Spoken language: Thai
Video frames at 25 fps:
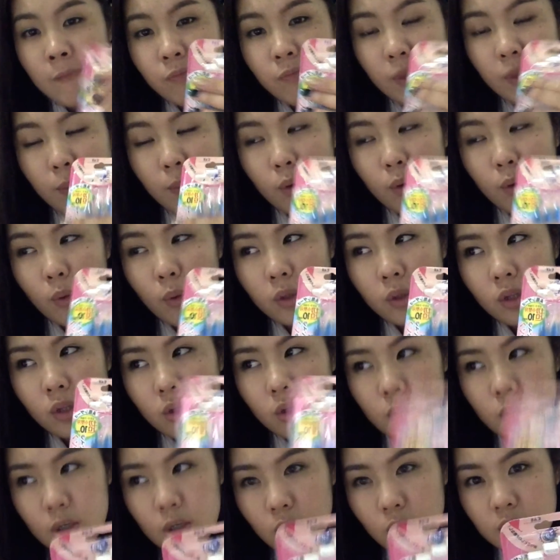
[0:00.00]
แต่ปรากฏว่าตอน
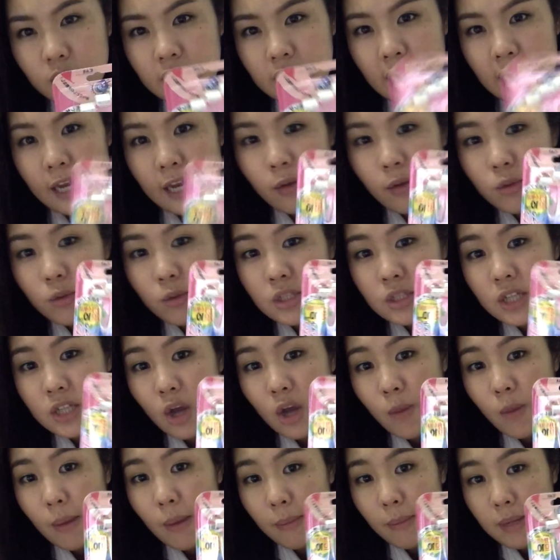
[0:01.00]
คุณลองใช้คุณช
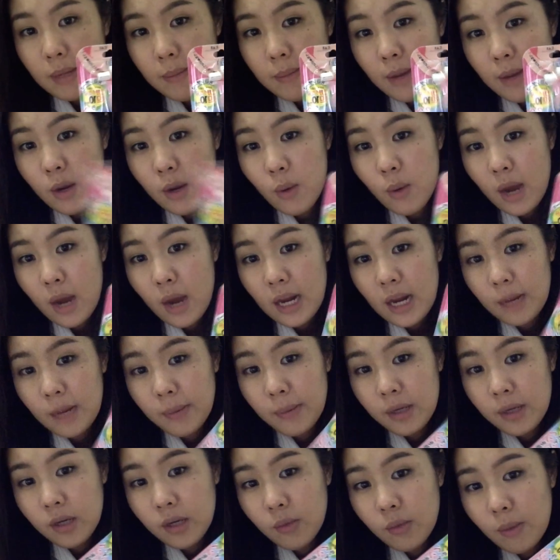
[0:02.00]
อบแบบนี้มากกว่าแล้ว
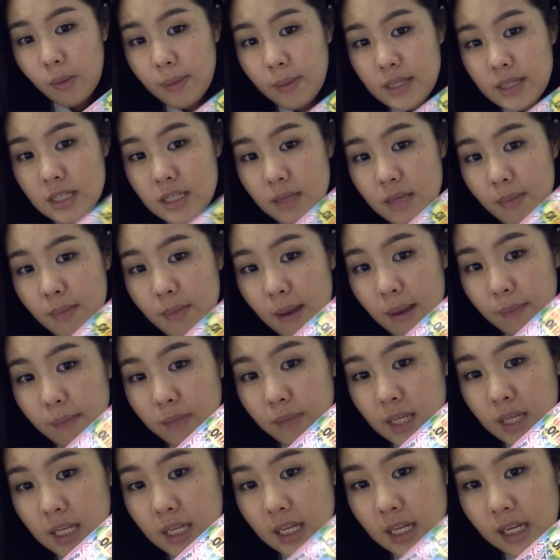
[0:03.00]
เผอิญว่าไปเจอแบบ
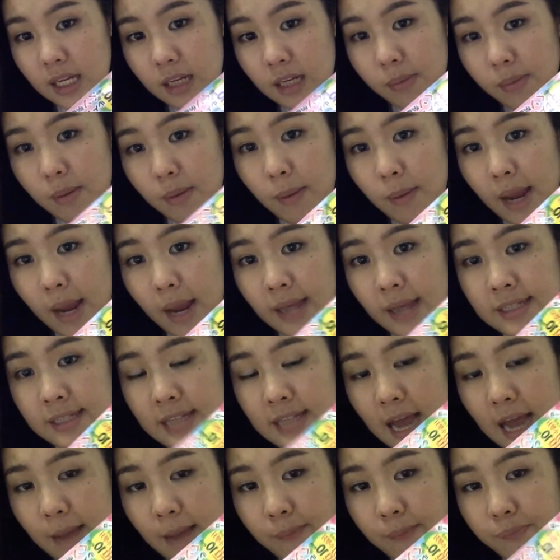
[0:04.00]
นี้นะที่เป็นแพ็ค
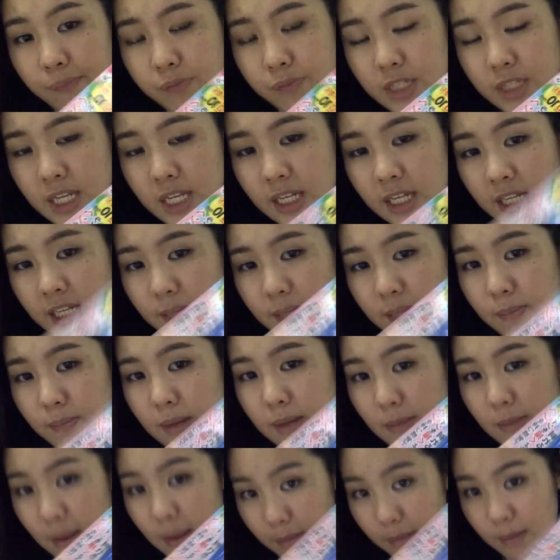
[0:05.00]
3ชิ้นที่
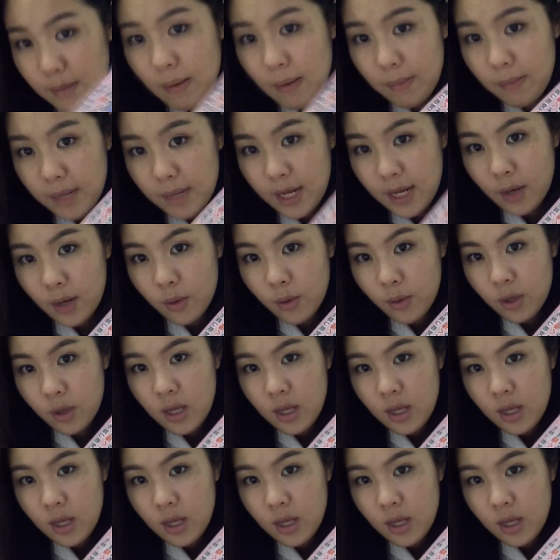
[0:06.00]
มีแบบนี้แบบเดียว